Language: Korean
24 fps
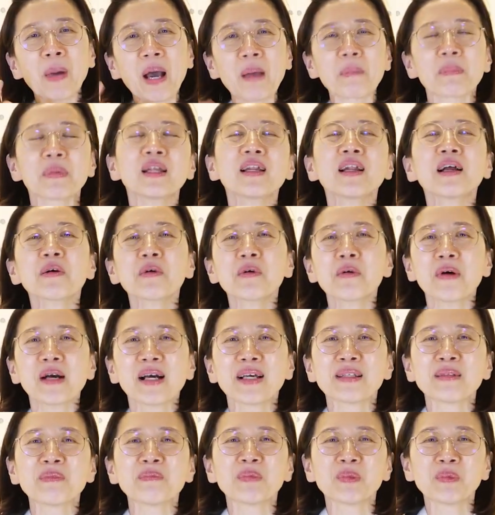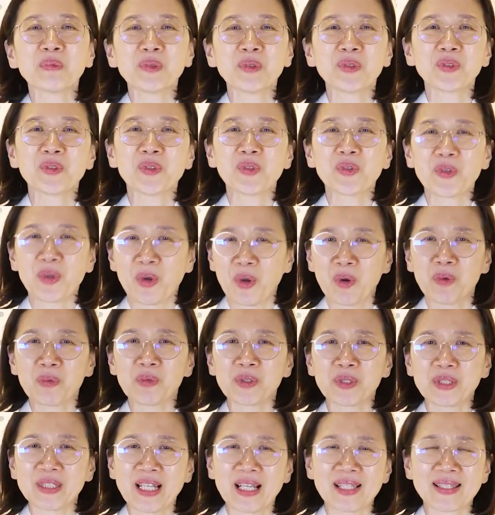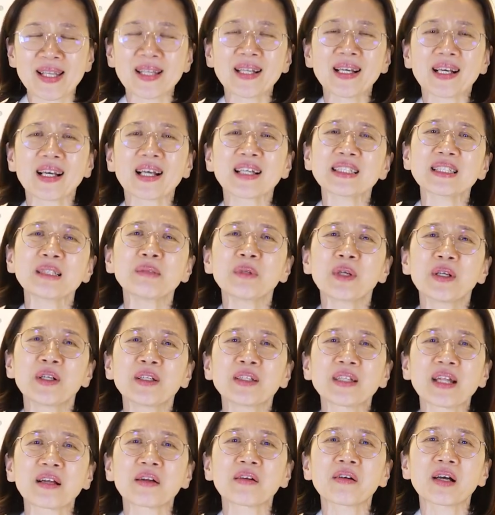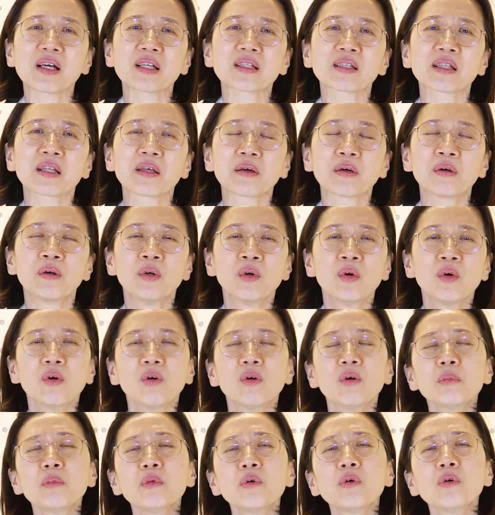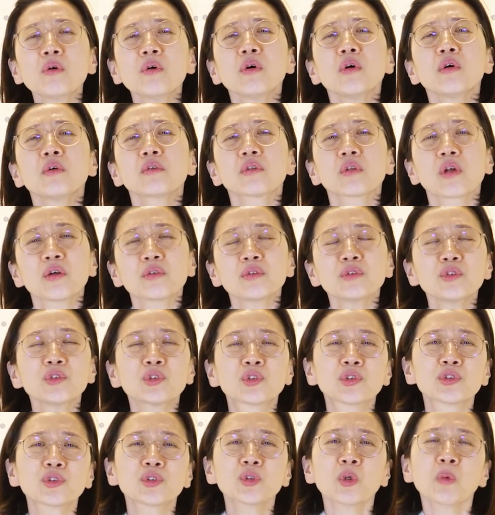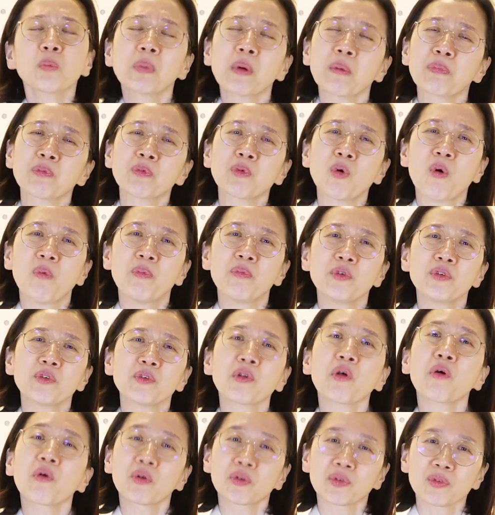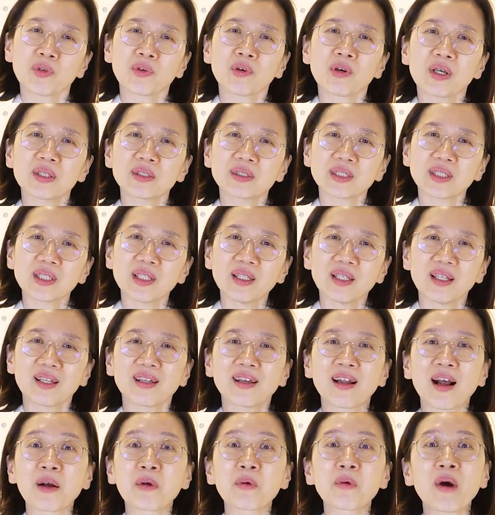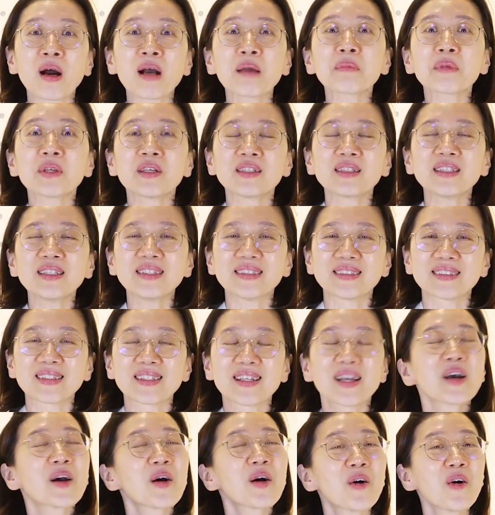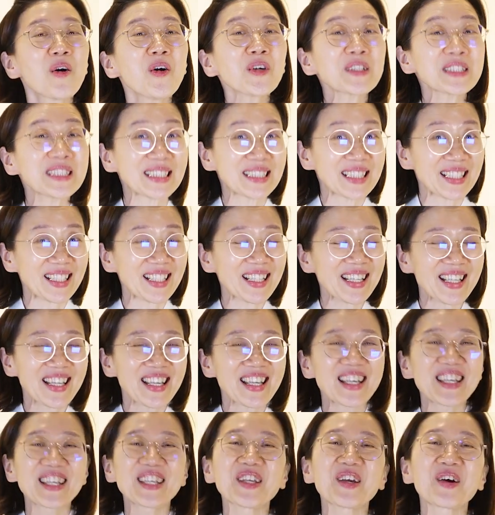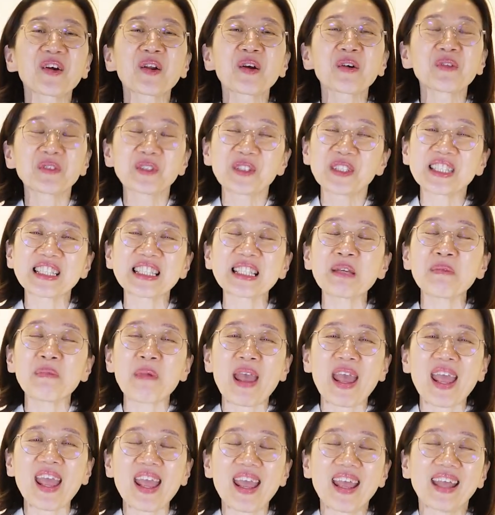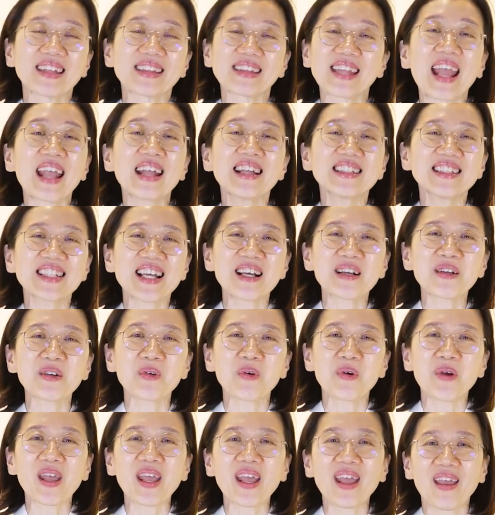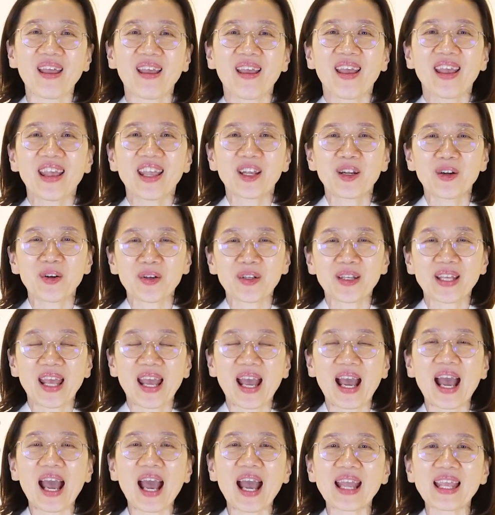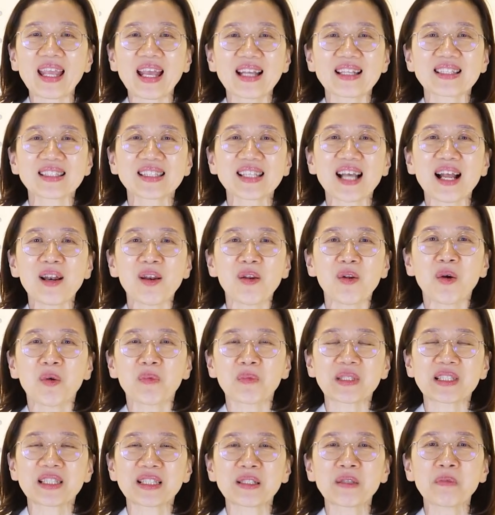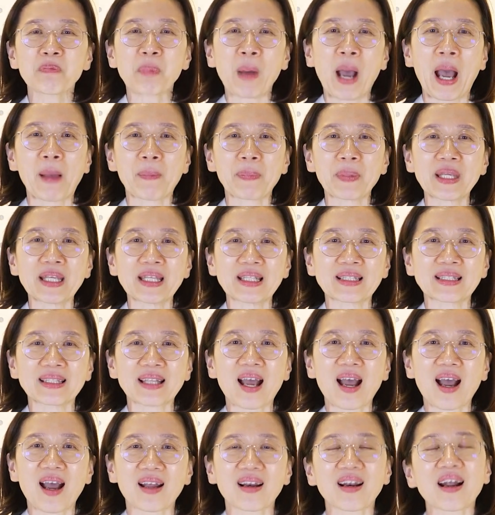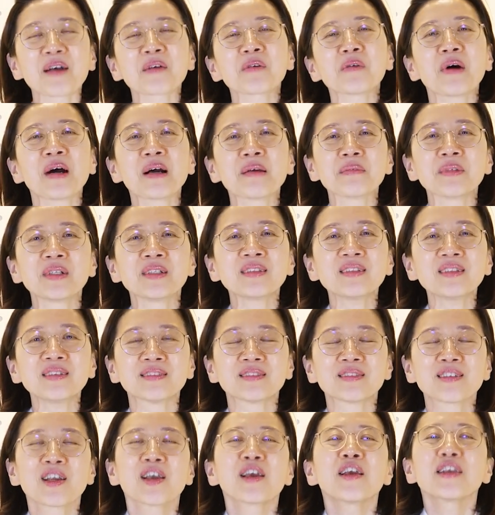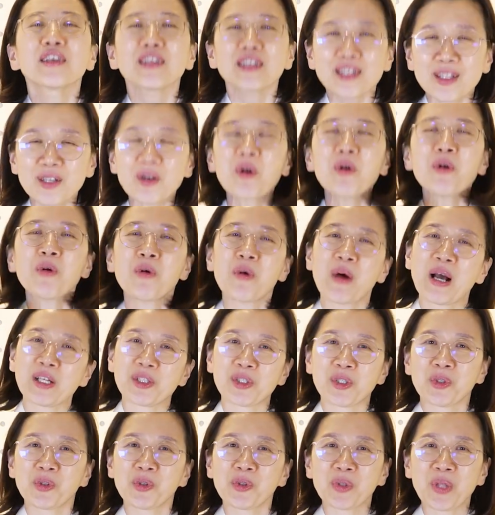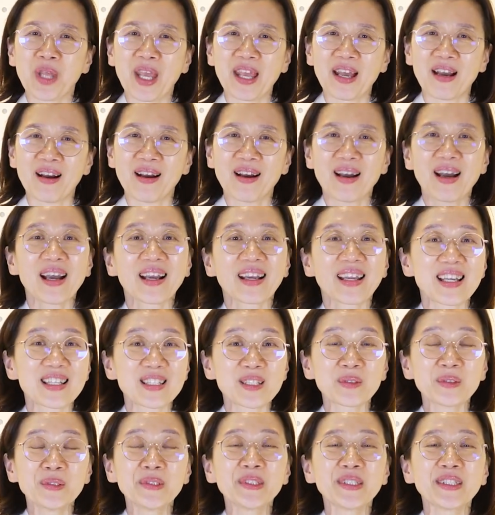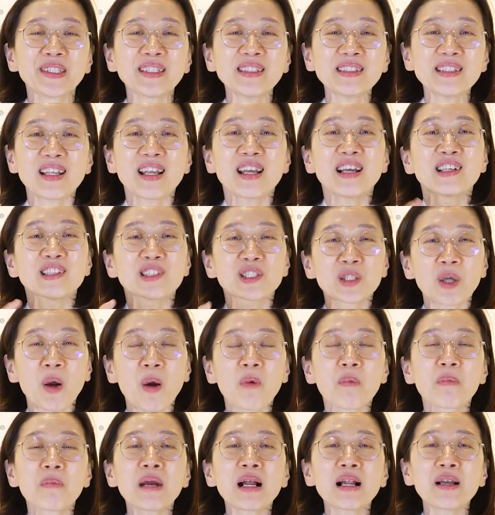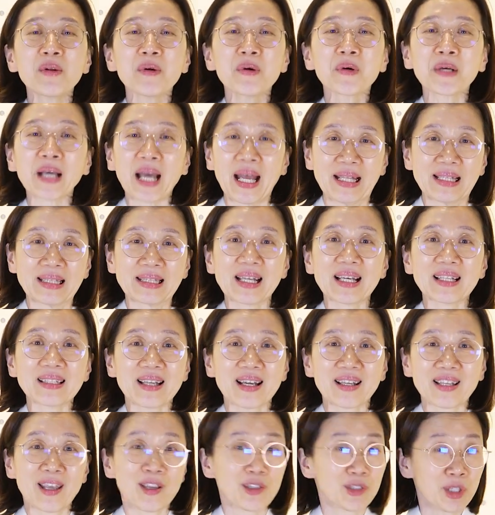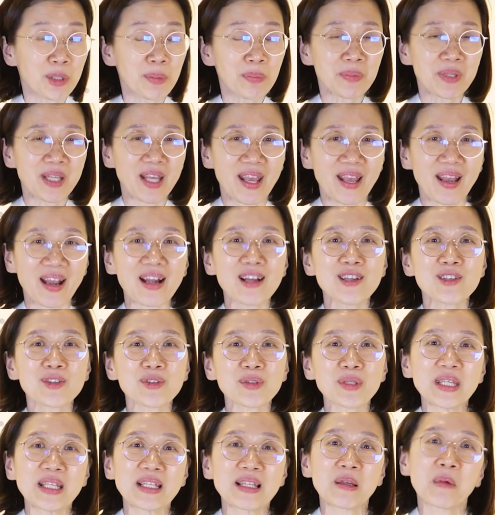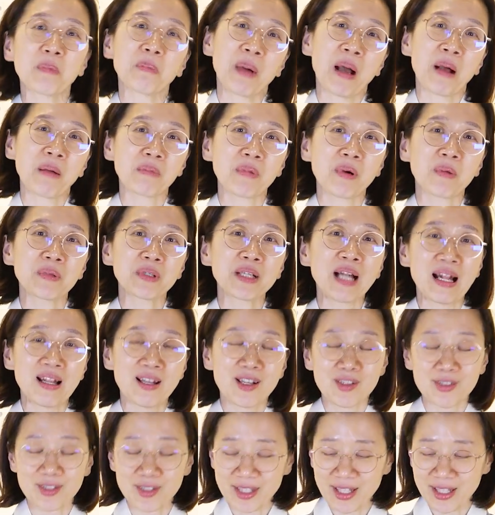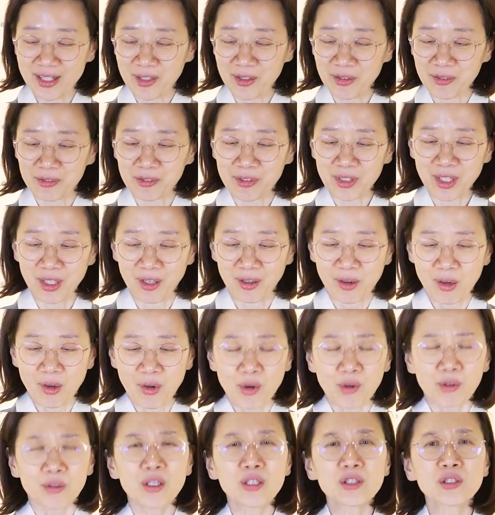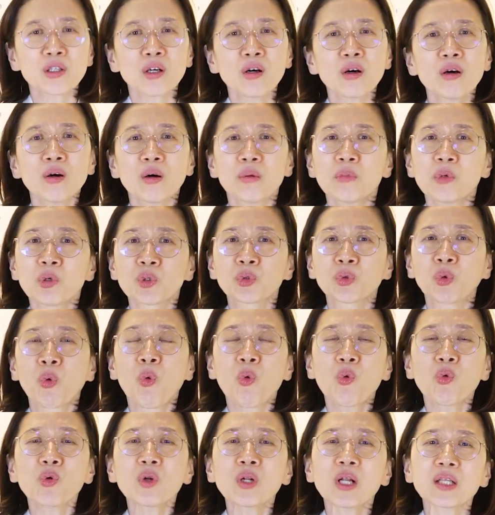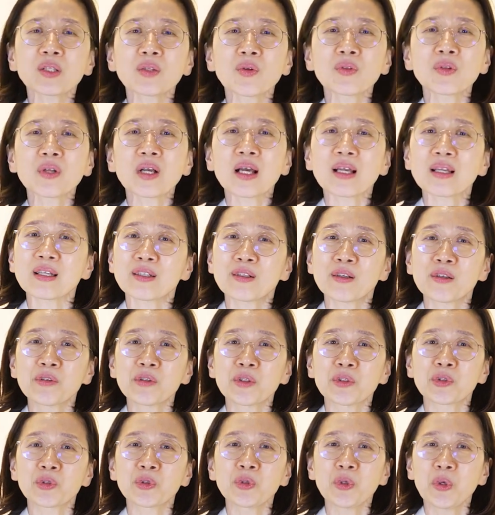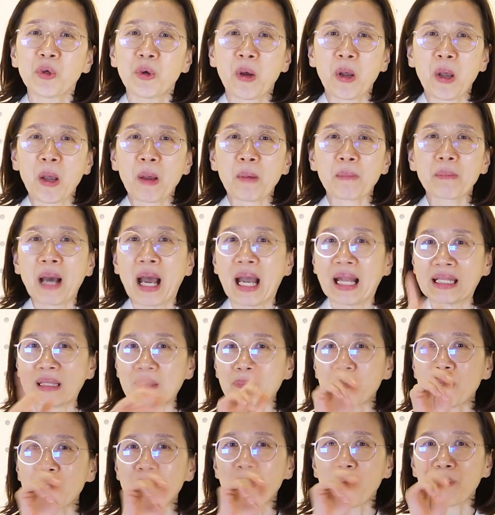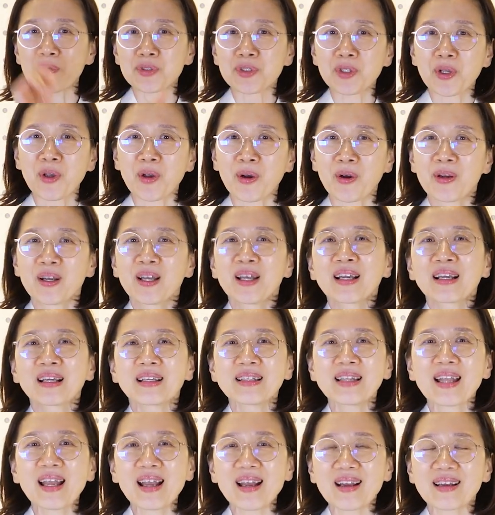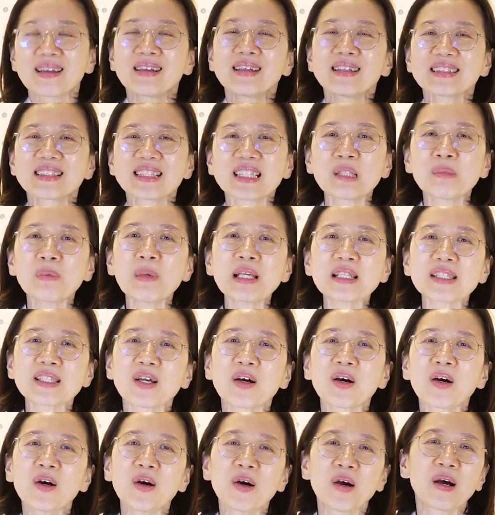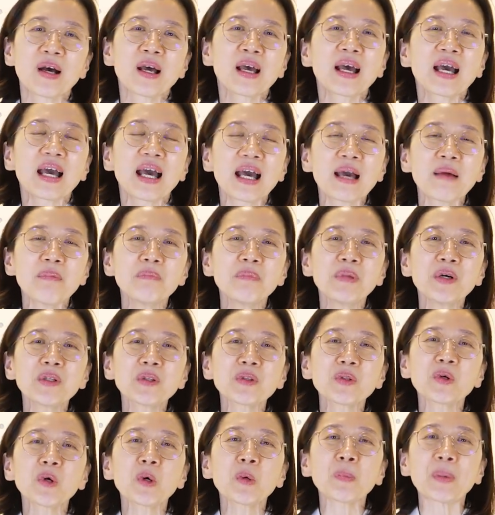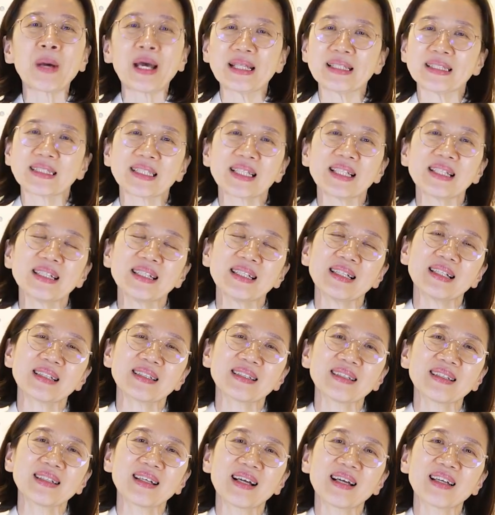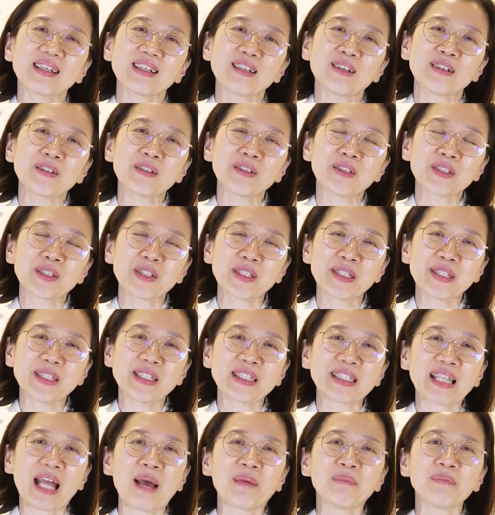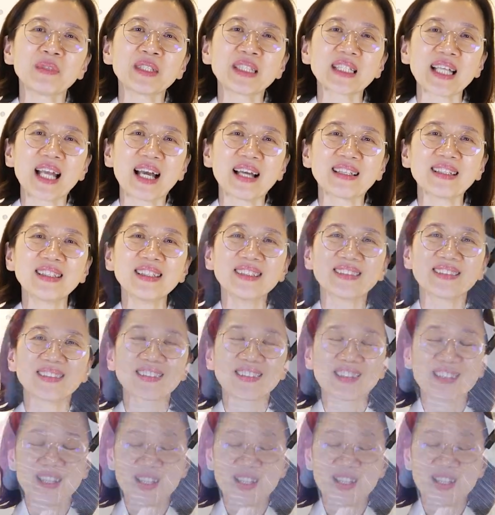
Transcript: 밥이라고 하는 부분들로 여러분 그냥 생각하시면 될 것 같아요. 어머 나는 즉석밥도 없는데 어떡하지? 라고 하면은 혹시 여러분 집에 냉장고에 이렇게 하얀 쌀로 빚은 밥이 있다 라고 하면은 이걸로 하셔도 돼요 그래서 오늘은 정말로 간단하게 쉽게 할 수 있는 방법을 알려드릴 거고요 그래서 뭐 도구라던가 이런 것도 많이 필요 없어요 그냥 집에서 한 번도 반찬이라든가 이런 것들을 담지 않은